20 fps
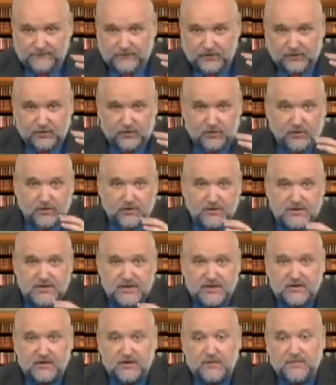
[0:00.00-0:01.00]
на другое
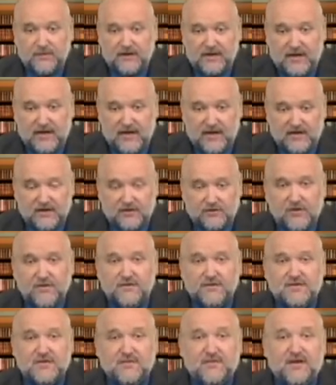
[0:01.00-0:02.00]
зеркало параллельно, то
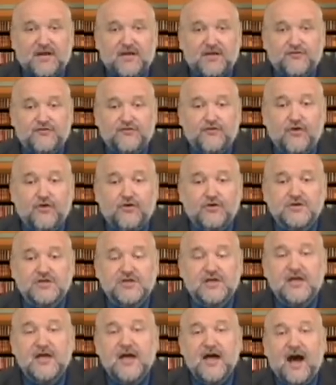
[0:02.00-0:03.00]
его собирает в
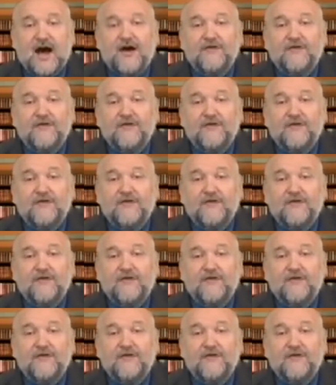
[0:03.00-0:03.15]
фокусе,